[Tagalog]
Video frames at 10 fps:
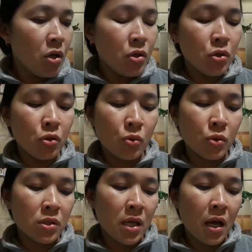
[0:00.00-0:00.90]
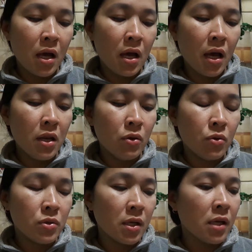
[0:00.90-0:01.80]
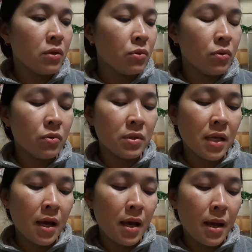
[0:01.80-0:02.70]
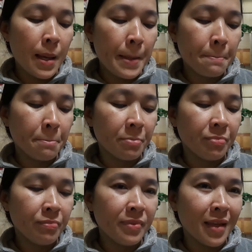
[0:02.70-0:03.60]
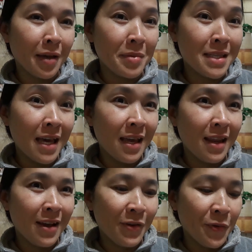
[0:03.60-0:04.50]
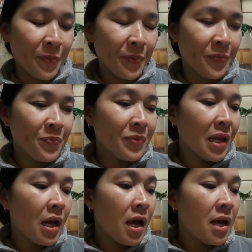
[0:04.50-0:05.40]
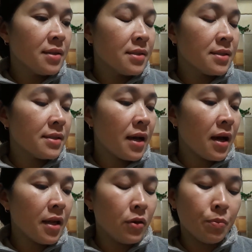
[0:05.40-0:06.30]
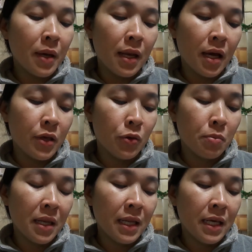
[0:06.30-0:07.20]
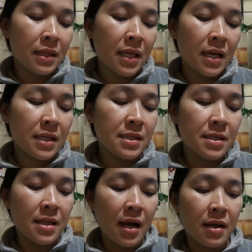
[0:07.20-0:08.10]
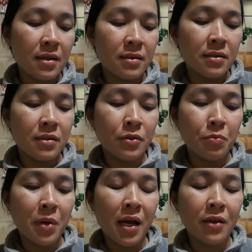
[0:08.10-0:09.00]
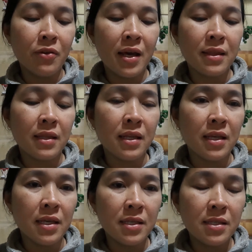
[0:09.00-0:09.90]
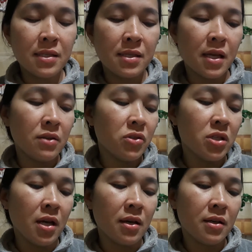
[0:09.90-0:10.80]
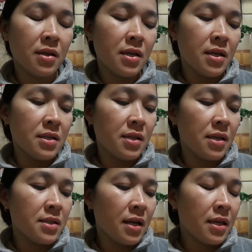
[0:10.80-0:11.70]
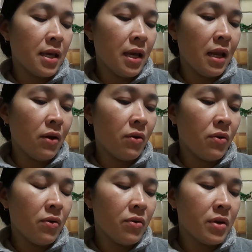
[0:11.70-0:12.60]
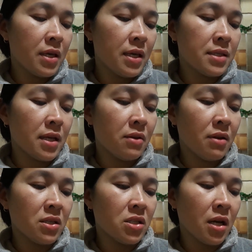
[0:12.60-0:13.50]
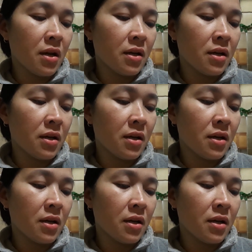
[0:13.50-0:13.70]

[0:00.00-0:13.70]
So, sa ano, sa kato, sa, uh mhm, -huh, nakabisaya na ako. Sa ano pala, yung maliliit na isda, yung pang ano natin is, ano siya, sa isang kilo is ano lang siya,